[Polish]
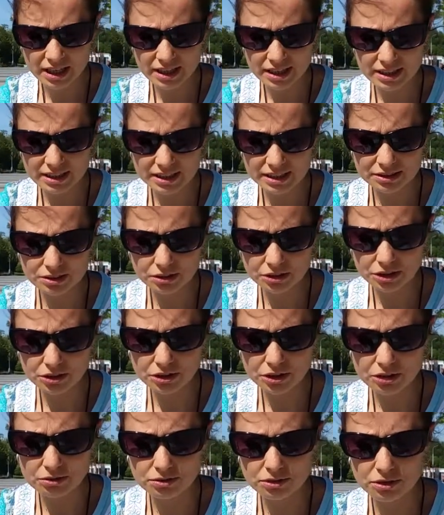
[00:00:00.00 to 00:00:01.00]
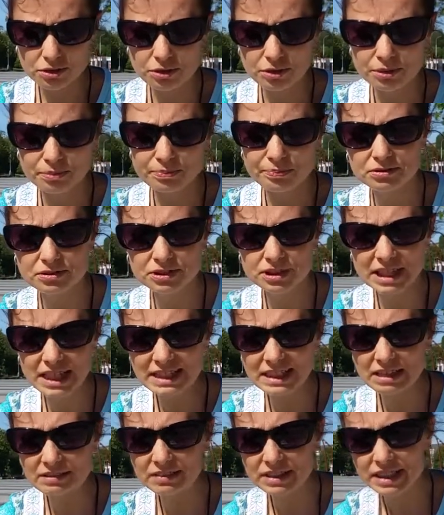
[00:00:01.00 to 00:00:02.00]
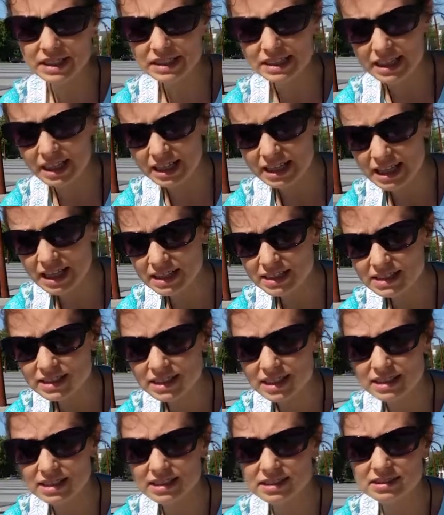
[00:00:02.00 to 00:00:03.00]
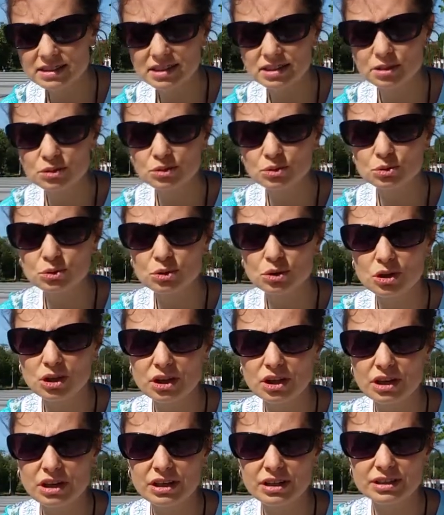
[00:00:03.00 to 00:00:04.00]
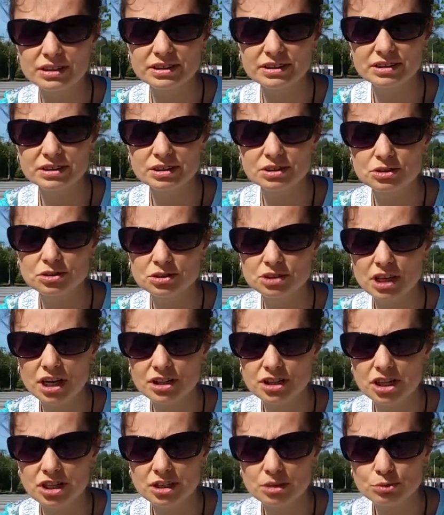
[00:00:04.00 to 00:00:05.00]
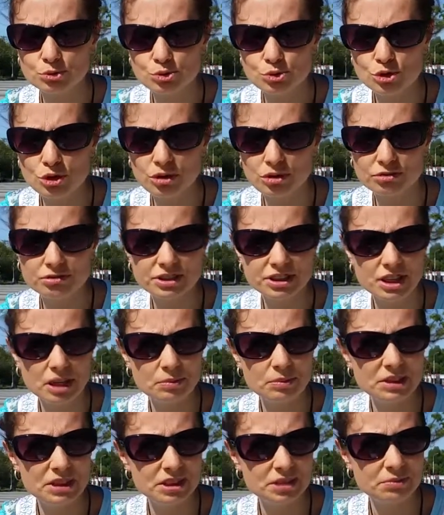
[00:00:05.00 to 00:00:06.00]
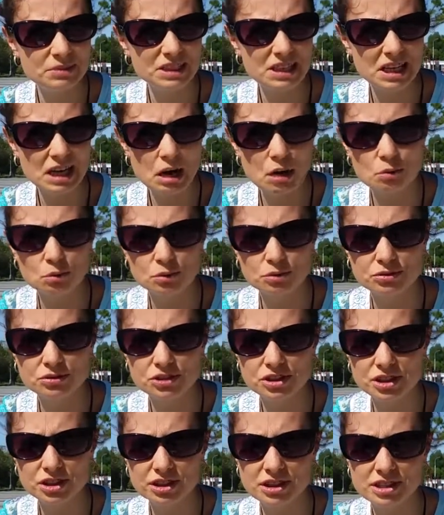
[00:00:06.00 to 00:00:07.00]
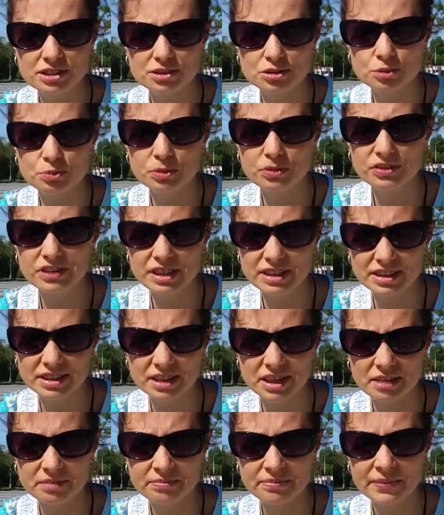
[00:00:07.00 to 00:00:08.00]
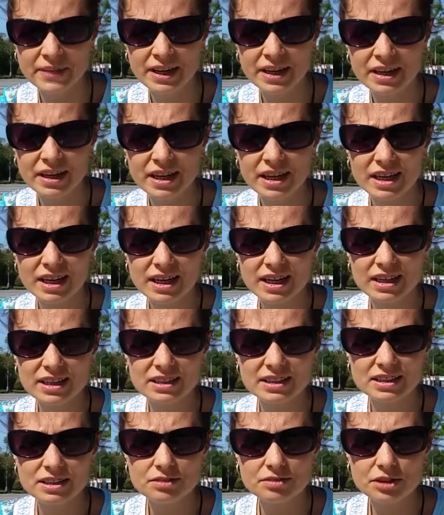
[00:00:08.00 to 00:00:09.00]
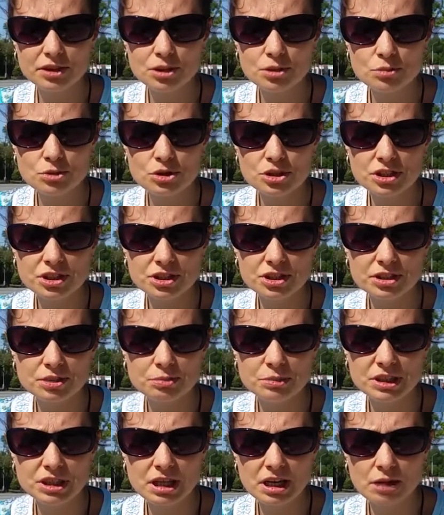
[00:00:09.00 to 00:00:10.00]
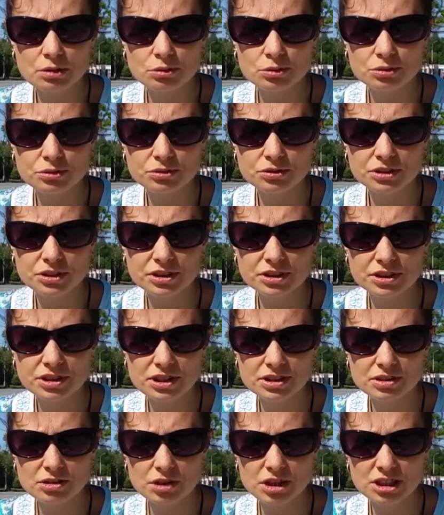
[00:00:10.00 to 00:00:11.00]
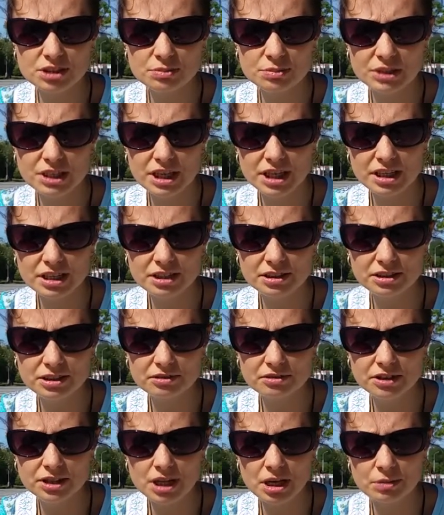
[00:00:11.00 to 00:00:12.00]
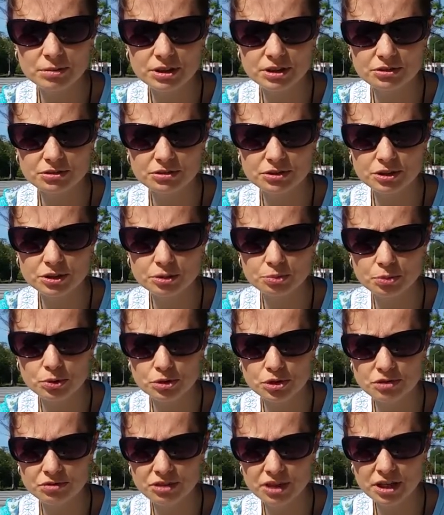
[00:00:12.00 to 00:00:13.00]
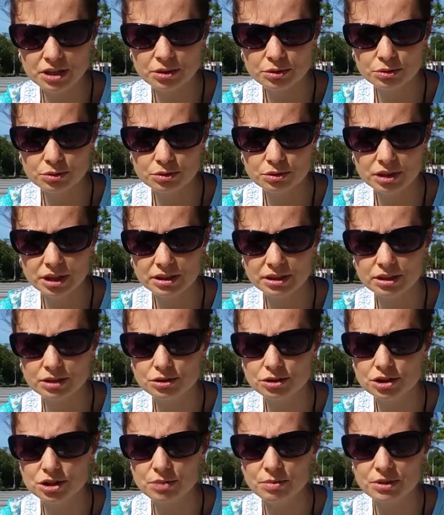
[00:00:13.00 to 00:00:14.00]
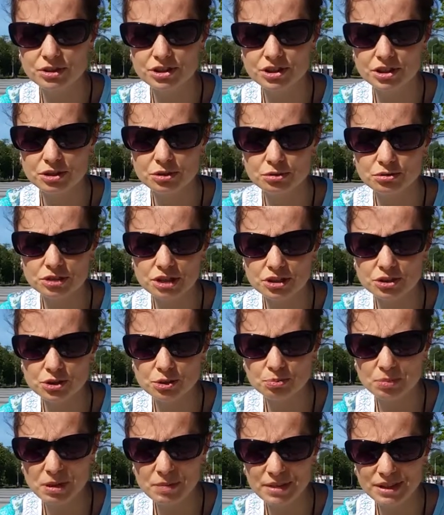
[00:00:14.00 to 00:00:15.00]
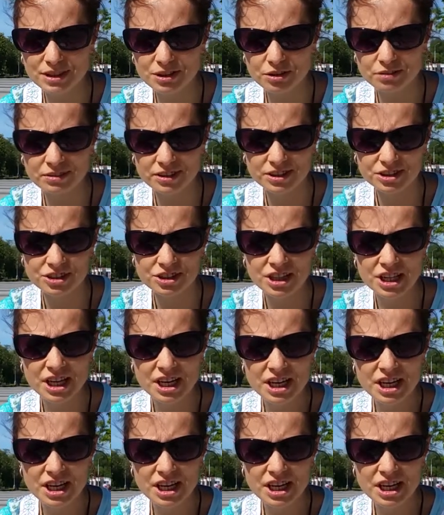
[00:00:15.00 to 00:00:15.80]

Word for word: E, dodatkowo dieta wegetariańska jest dietą, która e, dostarcza nam dużo witamin i minerałów, czyli jest odpowiednia. Wiadomo, że tych minerałów jest coraz mniej, tych witamin w pożywieniu, dlatego trzeba się również suplementować.